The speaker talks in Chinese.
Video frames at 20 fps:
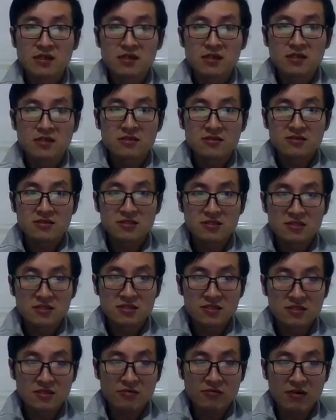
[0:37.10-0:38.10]
自
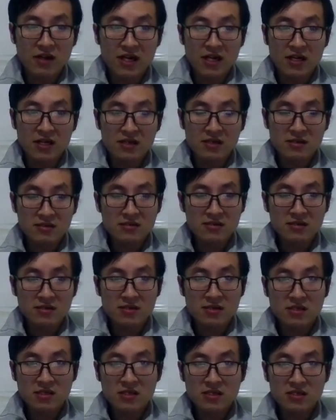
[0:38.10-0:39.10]
私的话，
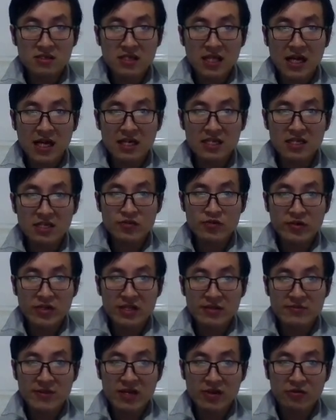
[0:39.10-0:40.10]
它的对立
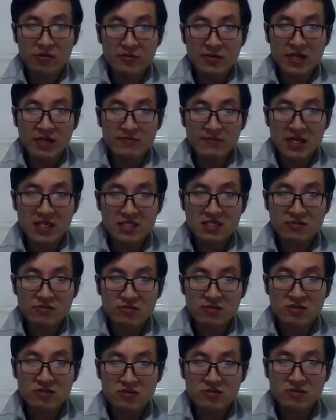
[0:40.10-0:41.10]
面，我们一般生活
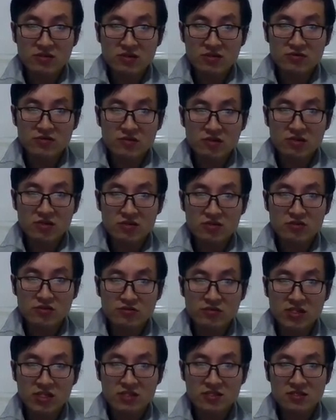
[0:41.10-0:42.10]
中都说所
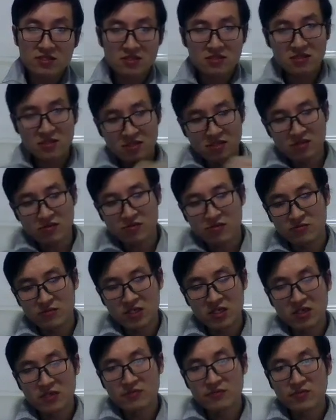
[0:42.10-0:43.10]
谓的自私，我
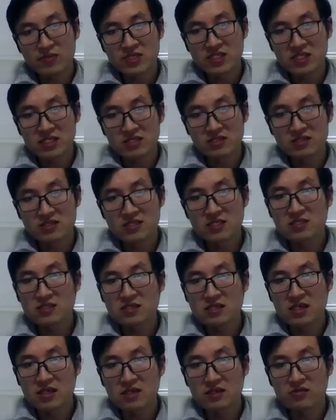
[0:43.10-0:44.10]
们不写成自私
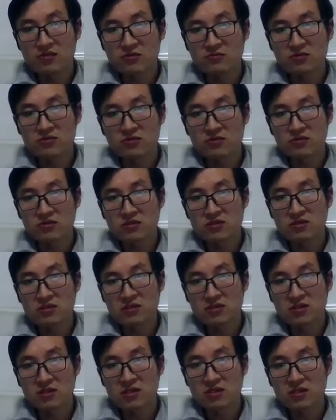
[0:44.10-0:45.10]
啊，我们说
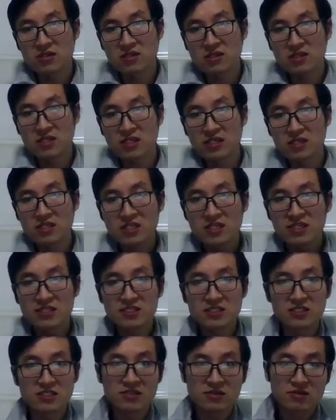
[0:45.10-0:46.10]
是利利
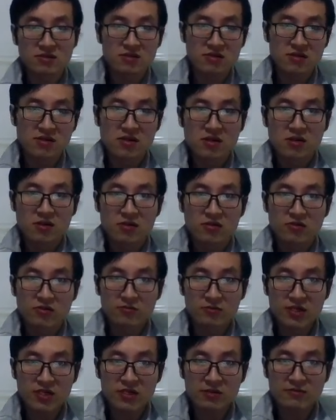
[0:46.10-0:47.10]
己。我
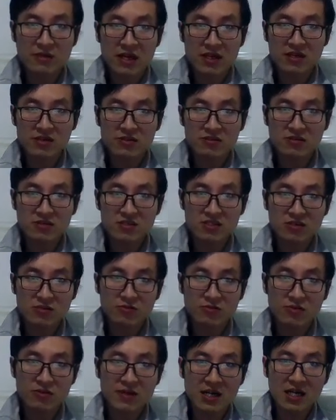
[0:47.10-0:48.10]
们一般有的时候
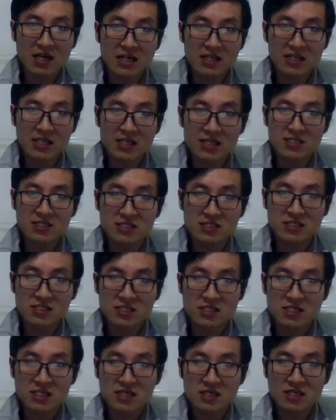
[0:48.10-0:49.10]
会把利己
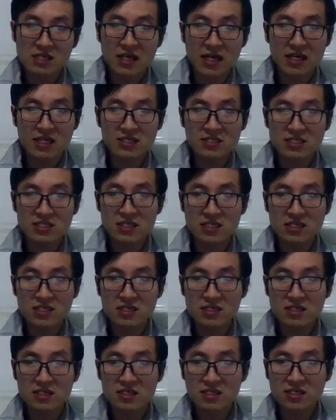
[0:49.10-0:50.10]
看成
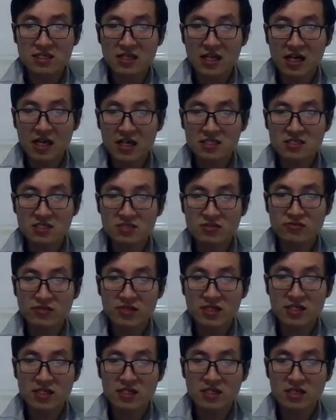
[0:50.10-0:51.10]
和利他是对
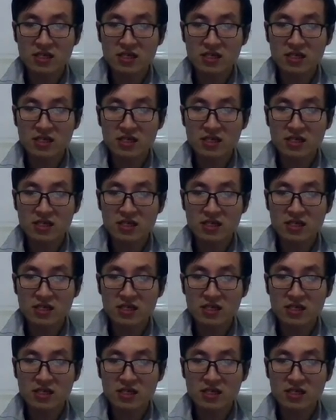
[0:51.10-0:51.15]
立的，